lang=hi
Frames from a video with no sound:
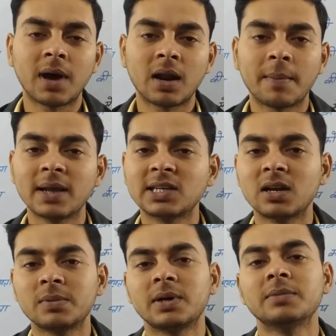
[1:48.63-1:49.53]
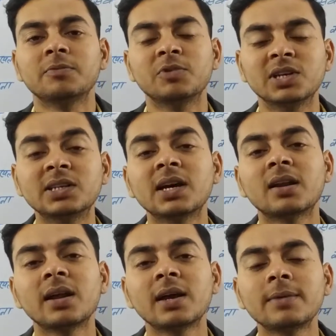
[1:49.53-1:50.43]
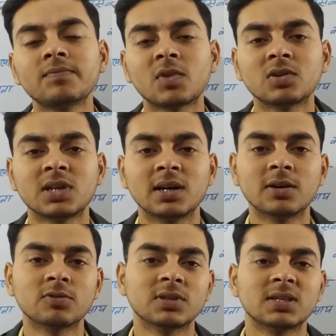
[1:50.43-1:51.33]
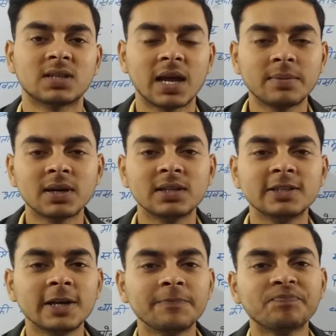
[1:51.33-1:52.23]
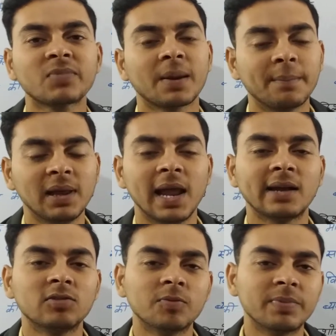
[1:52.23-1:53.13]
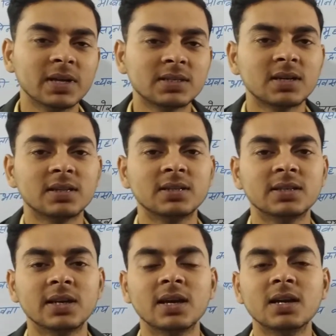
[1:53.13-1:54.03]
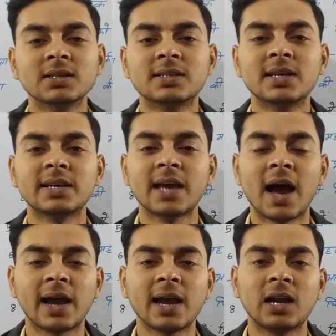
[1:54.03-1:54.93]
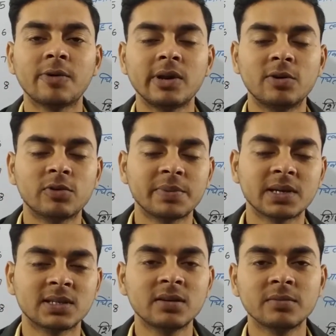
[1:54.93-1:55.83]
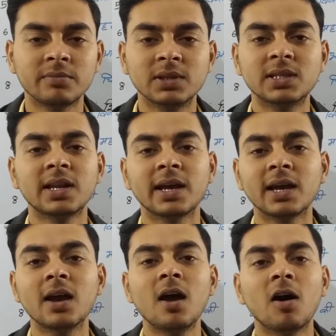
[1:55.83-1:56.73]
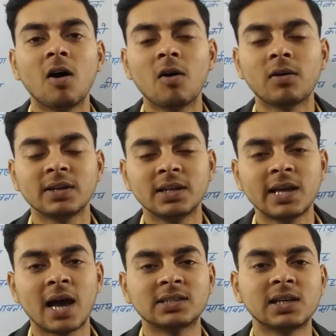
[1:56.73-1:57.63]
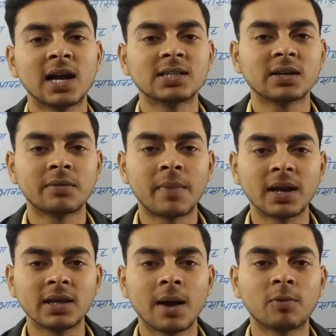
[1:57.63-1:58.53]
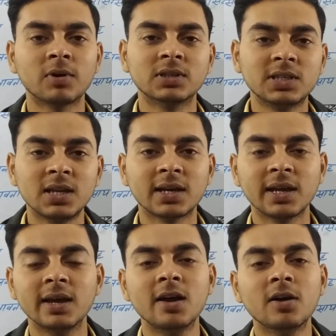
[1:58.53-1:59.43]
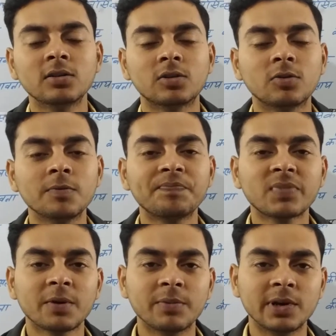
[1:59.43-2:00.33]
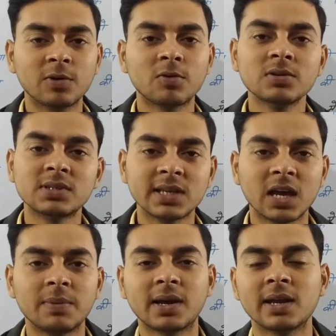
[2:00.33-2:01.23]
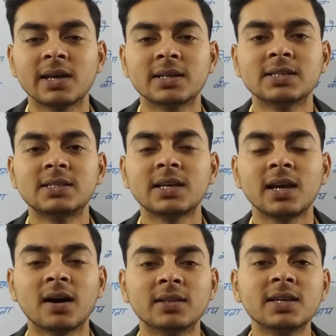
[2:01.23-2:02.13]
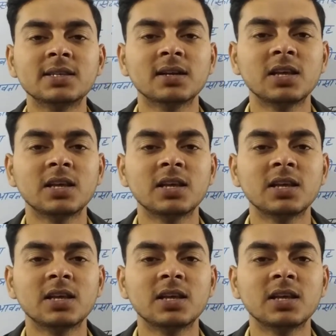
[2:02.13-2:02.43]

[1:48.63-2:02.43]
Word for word: बार हमारे चैनल में विजिट कर रहे हैं तो चैनल को सब्सक्राइब कर दीजिए बेल आइकन को प्रेस कर दीजिए जिससे कि आगे आने वाली नोटिफिकेशन मिलती रहे और यदि आज की क्लास हमारी आपको अच्छी लगे तो वीडियो को शेयर भी करिए जिससे कि अधिक से